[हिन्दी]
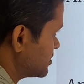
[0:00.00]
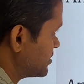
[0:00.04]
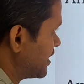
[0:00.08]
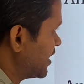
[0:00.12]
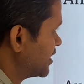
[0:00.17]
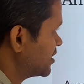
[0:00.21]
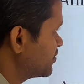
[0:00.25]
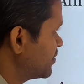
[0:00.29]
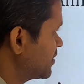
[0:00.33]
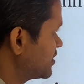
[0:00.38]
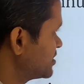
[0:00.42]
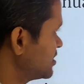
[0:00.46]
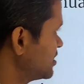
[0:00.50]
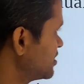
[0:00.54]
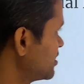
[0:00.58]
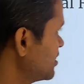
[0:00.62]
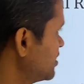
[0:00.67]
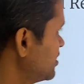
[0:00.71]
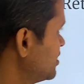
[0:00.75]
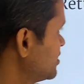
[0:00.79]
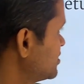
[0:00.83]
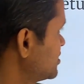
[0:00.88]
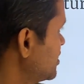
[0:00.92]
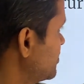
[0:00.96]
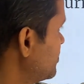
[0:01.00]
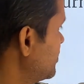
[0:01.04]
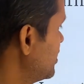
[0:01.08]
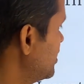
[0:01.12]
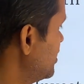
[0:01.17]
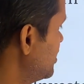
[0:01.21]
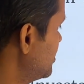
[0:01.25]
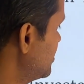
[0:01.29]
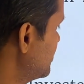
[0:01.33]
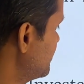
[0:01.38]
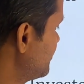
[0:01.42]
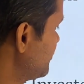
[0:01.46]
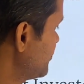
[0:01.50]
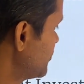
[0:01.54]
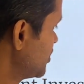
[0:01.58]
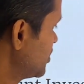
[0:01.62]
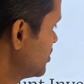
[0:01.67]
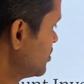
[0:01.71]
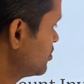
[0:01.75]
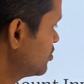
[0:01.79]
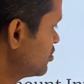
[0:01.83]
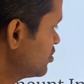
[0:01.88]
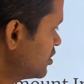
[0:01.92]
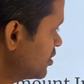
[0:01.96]
सात परसेंट के रेट से मिले
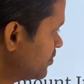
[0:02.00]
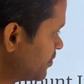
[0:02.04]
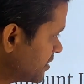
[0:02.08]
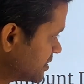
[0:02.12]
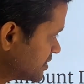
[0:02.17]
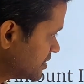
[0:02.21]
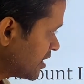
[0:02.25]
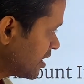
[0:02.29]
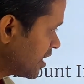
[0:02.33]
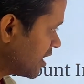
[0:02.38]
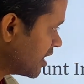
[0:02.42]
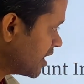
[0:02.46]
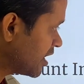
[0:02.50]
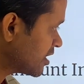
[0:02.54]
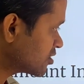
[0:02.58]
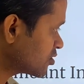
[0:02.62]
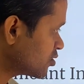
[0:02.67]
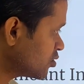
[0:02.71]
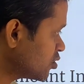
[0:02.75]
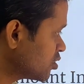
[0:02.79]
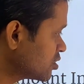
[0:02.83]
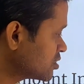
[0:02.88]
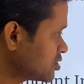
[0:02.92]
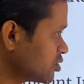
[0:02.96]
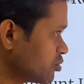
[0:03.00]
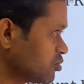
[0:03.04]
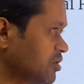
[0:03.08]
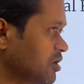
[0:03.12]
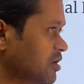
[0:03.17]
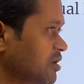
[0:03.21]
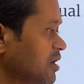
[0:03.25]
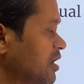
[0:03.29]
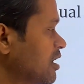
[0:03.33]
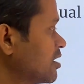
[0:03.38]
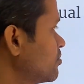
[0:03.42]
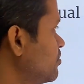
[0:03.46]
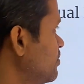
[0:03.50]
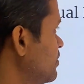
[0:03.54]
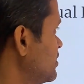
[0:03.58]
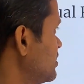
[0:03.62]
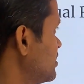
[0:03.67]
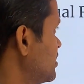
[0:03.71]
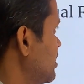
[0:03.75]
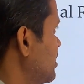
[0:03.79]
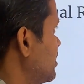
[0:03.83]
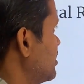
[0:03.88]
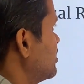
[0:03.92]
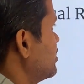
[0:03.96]
तो ये पैसा आठ करोड़ चौदह लाख
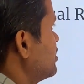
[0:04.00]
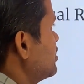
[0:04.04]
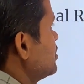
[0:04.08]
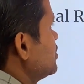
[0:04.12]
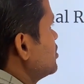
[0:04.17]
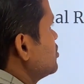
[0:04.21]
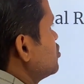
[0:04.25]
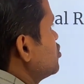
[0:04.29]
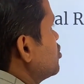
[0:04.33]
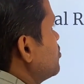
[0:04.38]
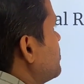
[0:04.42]
बनता है तो